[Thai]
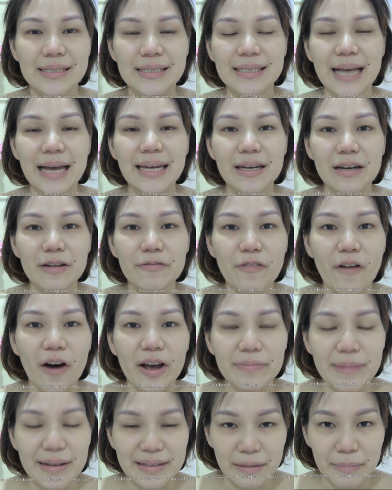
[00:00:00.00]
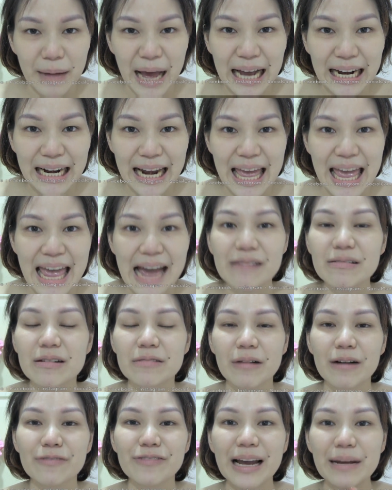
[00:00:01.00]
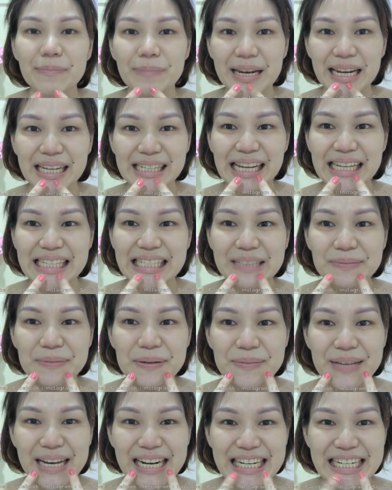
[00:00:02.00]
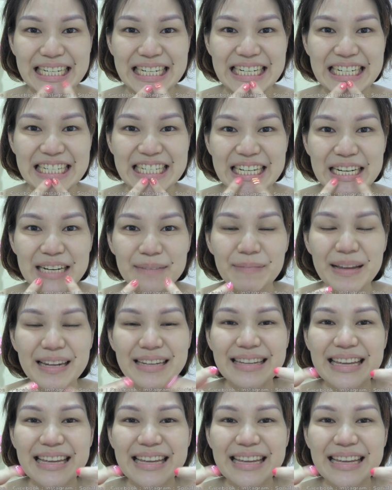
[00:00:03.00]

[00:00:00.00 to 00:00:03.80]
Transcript: ใช้เดนฟรอสมาสักพักแล้ว หรือว่าฟันเป็นลักษณะอย่างพิมพ์เนี้ยคือ เป็น